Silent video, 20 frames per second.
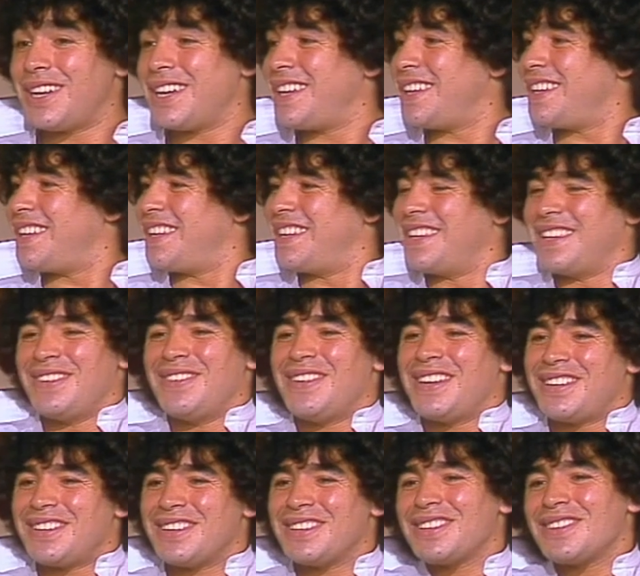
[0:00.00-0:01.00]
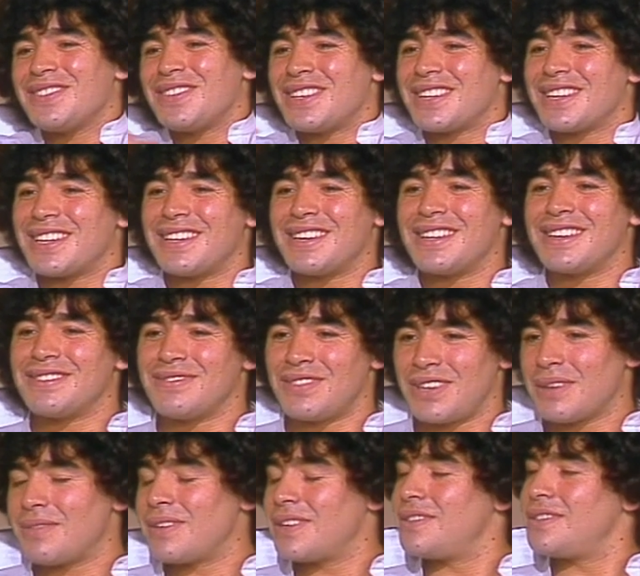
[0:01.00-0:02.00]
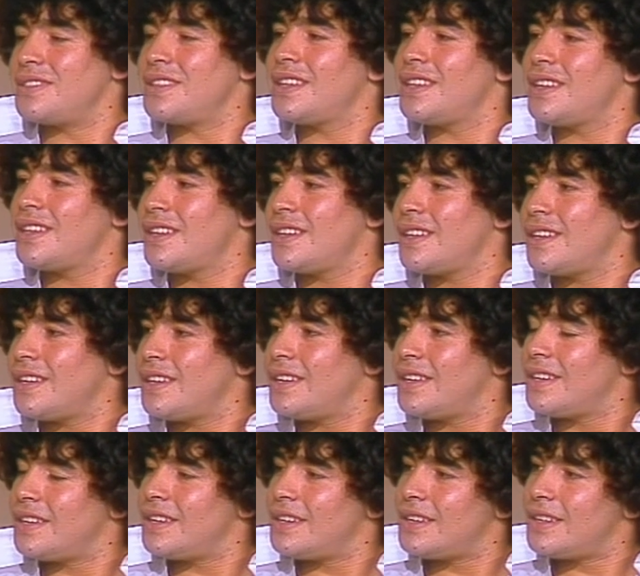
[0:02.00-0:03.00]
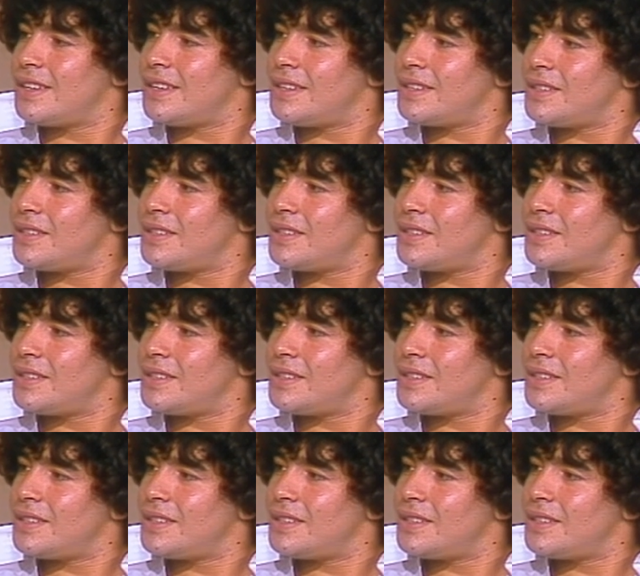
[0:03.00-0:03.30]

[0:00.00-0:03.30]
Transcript: y, bueno, esto porque, porque me gusta. Te gusta.